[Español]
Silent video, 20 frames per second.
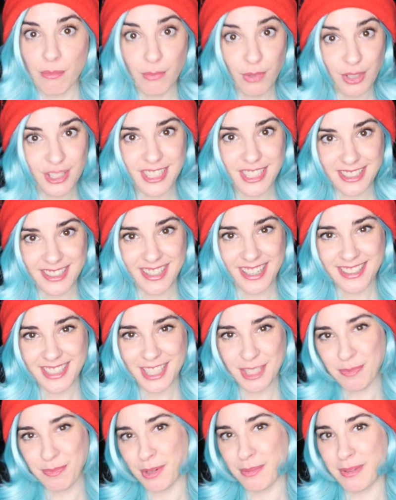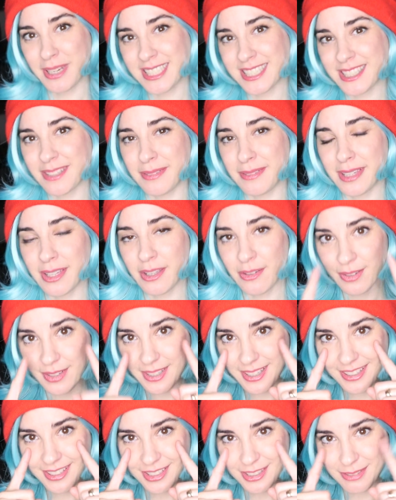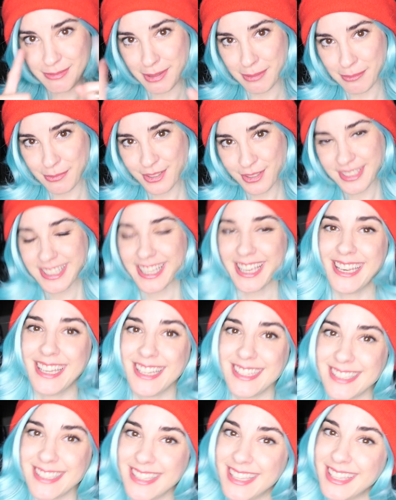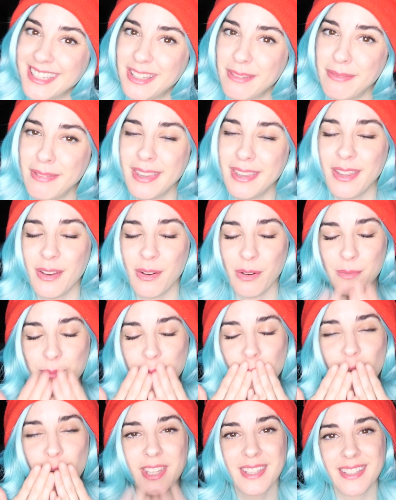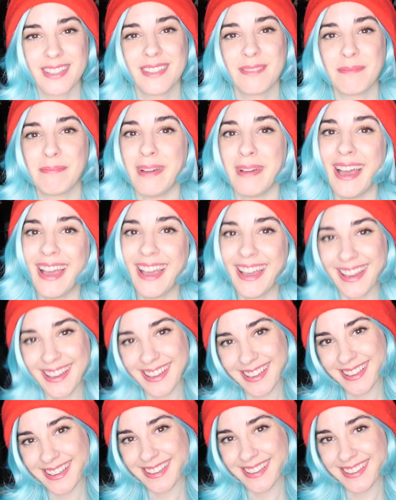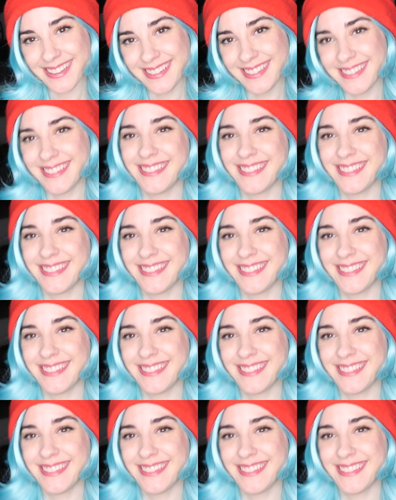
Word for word: Muchas gracias por ver este video y nos vemos en el siguiente video. Bye.